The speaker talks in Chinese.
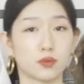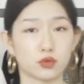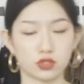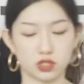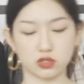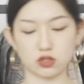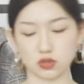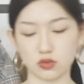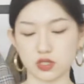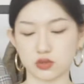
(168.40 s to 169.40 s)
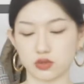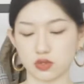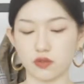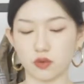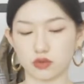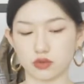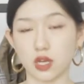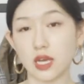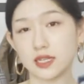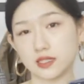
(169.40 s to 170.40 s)
不用急着收进去，因为我觉得
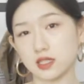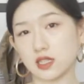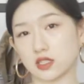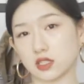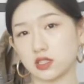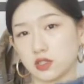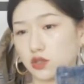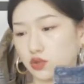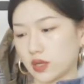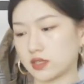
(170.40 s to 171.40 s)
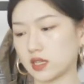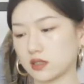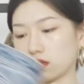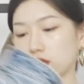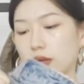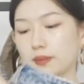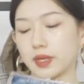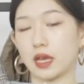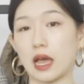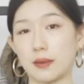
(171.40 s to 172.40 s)
现在这个季节穿这样子的单
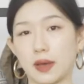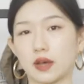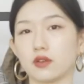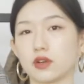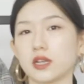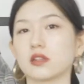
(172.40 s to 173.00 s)
品还蛮 OK